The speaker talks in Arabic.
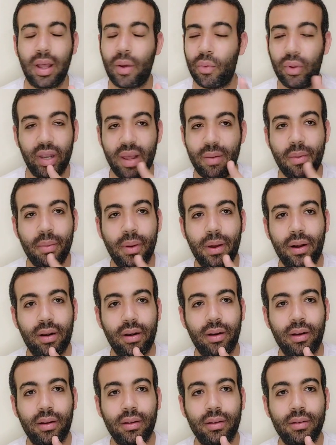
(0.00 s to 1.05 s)
او والله ما
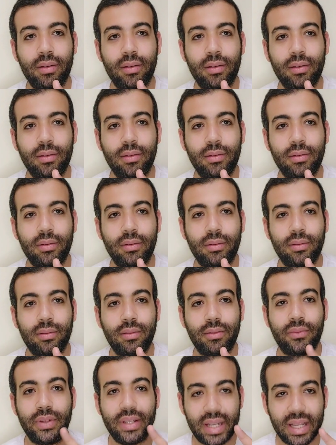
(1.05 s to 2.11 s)
بهرج
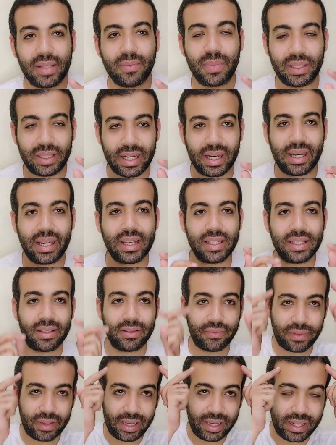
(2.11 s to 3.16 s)
في ناس
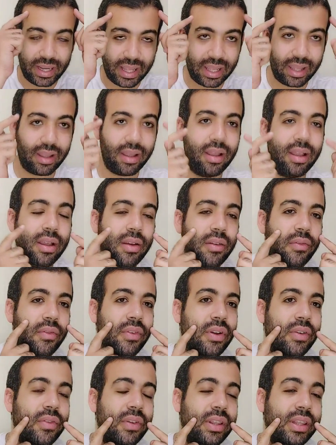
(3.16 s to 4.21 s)
بتركز في الحلاقه
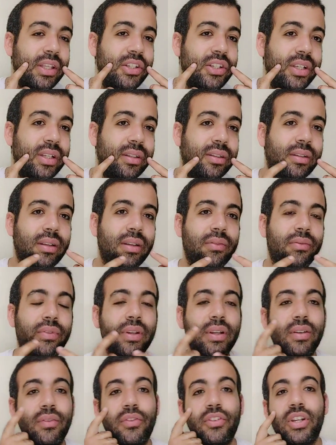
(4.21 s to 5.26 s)
في في التيشيرت
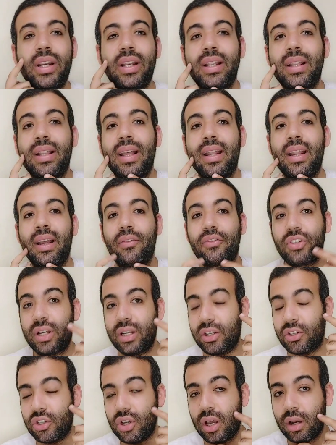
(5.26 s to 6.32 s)
في في شكل دقنك في
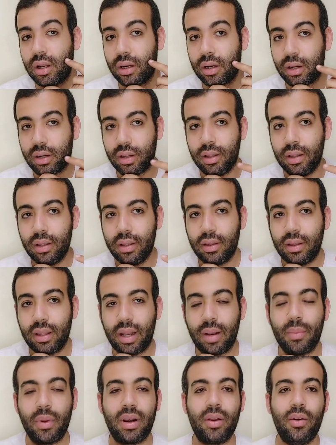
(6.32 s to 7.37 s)
شكل شعرك
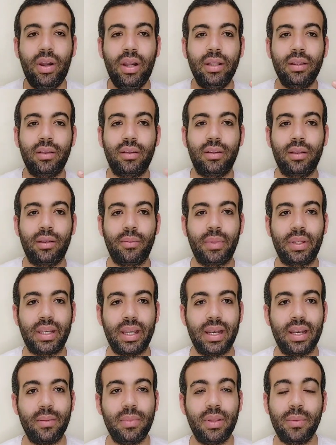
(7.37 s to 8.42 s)
انا يعني مره واحد
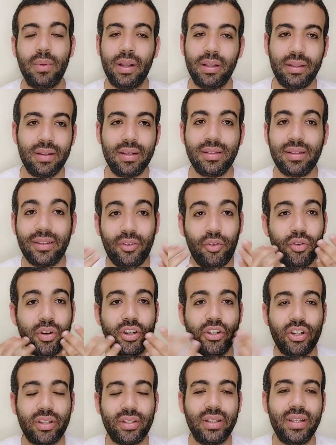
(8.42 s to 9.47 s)
بيكلمني بغض النظر دي
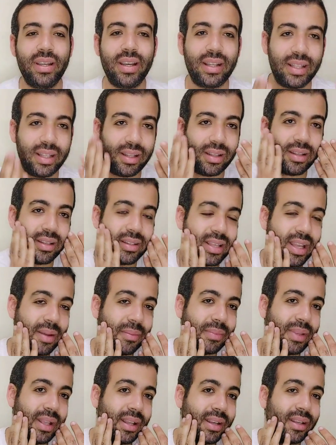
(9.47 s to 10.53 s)
حريه شخصيه يعني انا
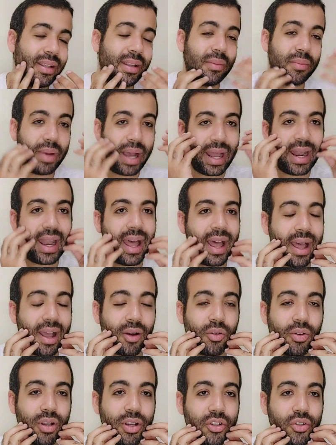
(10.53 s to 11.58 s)
سايب دقني بحلقها
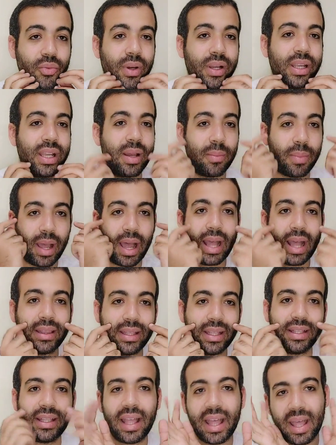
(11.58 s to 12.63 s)
كل شويه
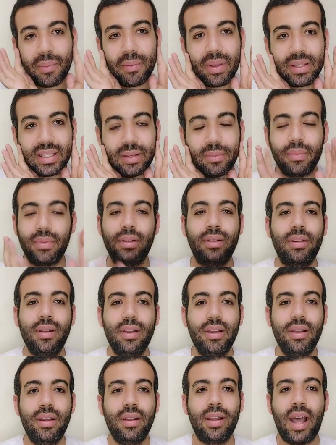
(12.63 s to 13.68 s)
بحددها بس
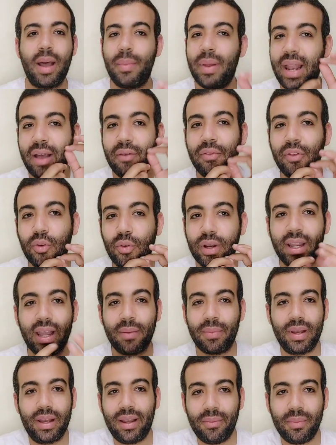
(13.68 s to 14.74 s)
عاملها
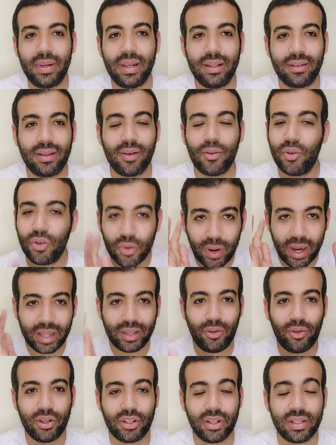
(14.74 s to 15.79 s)
فيونكه اعمل ايه طيب، كل واحد
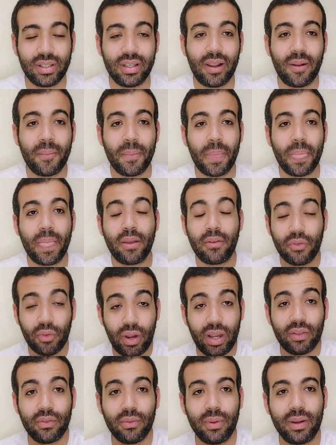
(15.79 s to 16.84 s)
له حريه شخصيه في
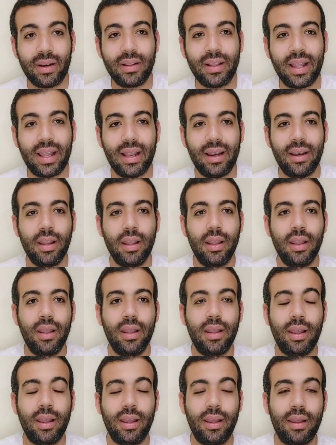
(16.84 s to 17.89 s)
واحد في مره دخل
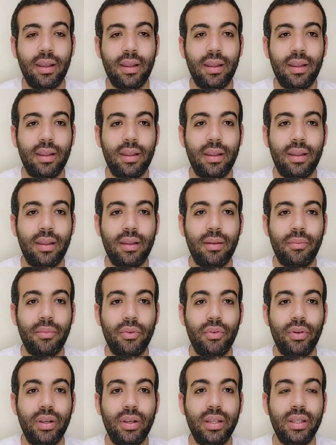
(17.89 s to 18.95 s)
آه، آه،
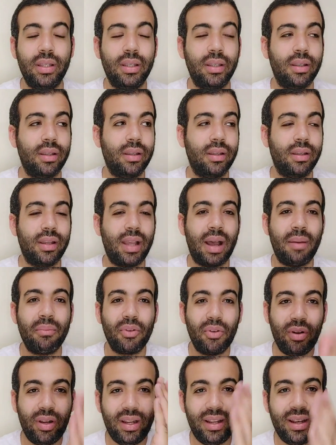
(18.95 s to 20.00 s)
بيقول لي يا
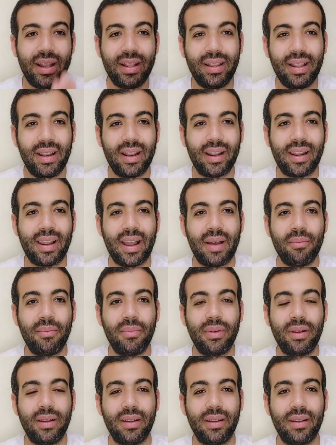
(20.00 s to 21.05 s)
عم روح احلق دقنك يا
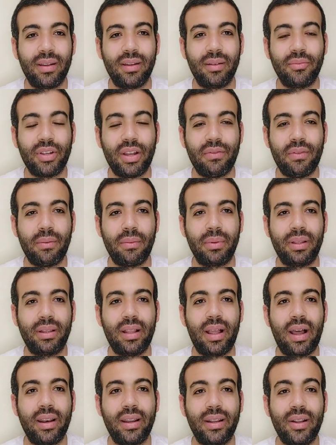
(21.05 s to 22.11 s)
عم آه، مش عارف قبل
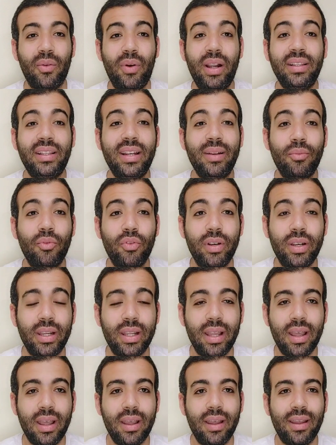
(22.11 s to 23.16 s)
ما علينا واحد تاني بيقول
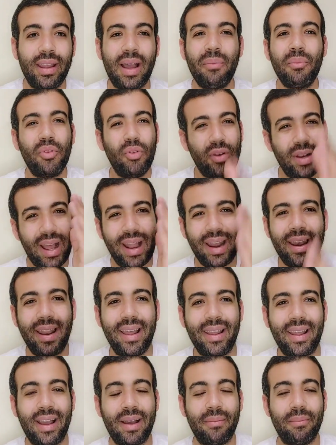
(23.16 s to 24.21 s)
لي يا عم روح
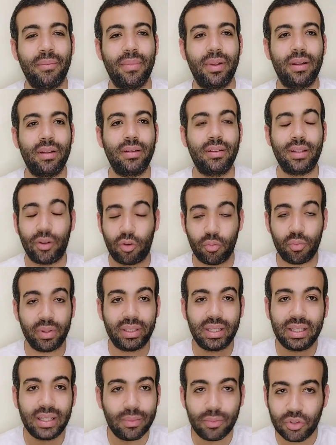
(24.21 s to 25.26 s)
لحلاق يا عم ده
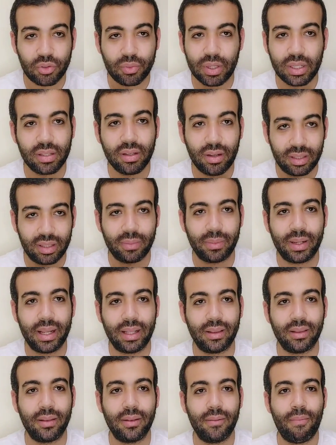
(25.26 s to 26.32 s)
كومنتات ده مش هزار ده
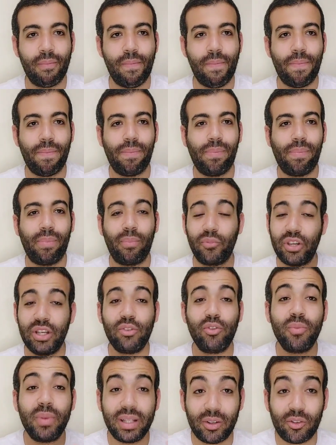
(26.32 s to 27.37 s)
بجد مش عايز
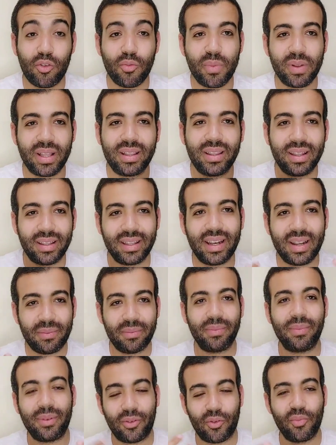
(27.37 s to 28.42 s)
اقول بقيه الكومنتات لان
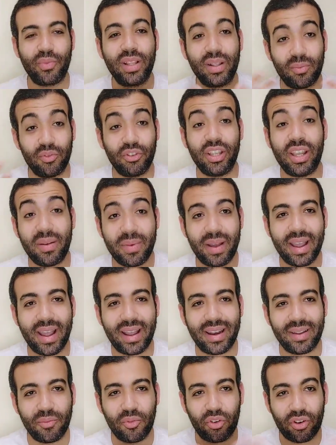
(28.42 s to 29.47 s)
انا كومنتات متعبه
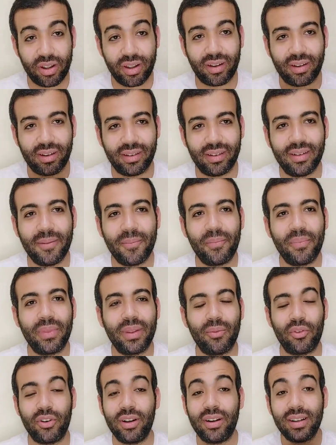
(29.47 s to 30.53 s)
يعني مرهقه
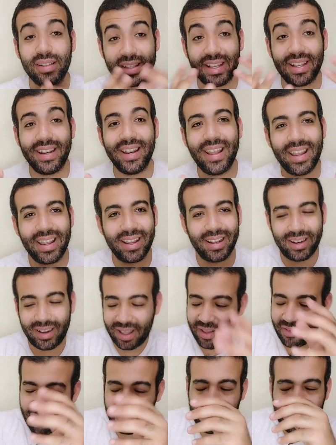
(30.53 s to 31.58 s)
مرهقه ذهنيا
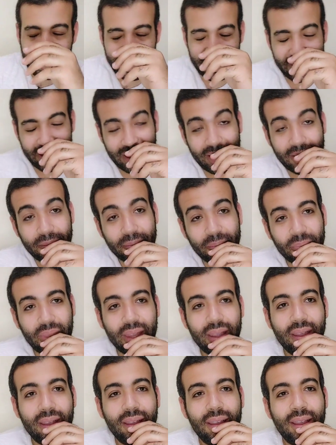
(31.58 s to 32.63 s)
فما علينا يعني
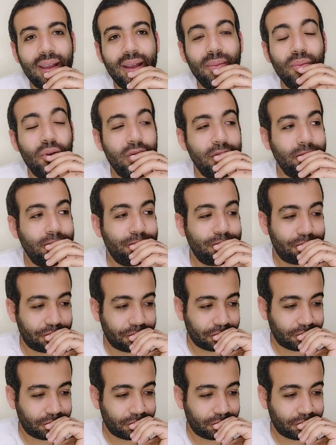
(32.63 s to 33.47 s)
المهم